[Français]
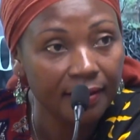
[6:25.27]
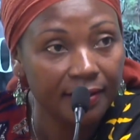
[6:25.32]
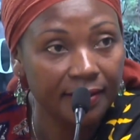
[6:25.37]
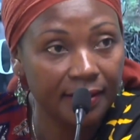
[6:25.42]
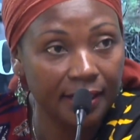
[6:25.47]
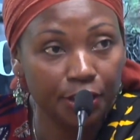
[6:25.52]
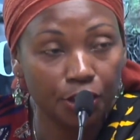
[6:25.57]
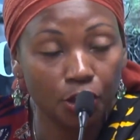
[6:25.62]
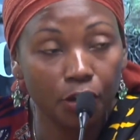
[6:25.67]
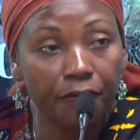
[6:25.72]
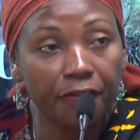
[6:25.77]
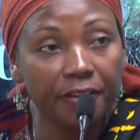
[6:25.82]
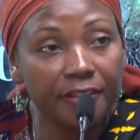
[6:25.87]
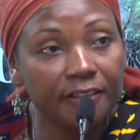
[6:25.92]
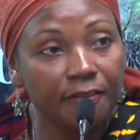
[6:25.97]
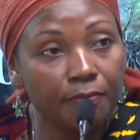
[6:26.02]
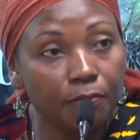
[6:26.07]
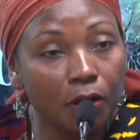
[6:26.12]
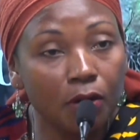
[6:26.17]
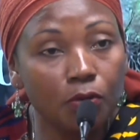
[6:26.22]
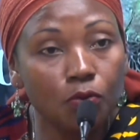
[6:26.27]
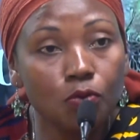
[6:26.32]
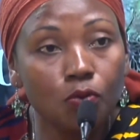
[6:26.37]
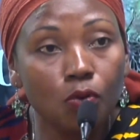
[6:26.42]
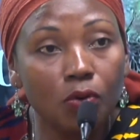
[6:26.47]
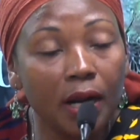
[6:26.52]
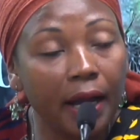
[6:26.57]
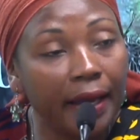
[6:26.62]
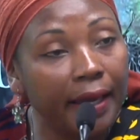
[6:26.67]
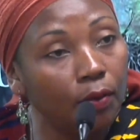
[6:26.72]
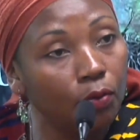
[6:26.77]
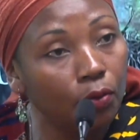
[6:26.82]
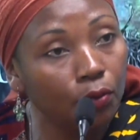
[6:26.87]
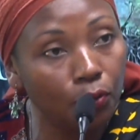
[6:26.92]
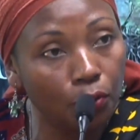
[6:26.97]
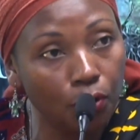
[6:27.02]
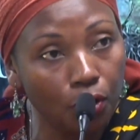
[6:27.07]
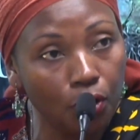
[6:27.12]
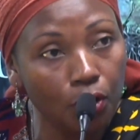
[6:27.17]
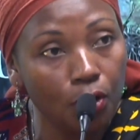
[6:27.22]
Ces gens, effectivement, nous, on n'a rien
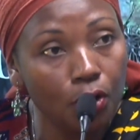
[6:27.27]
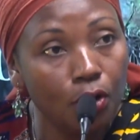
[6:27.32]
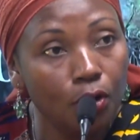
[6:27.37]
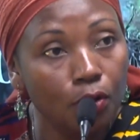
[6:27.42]
contre eux.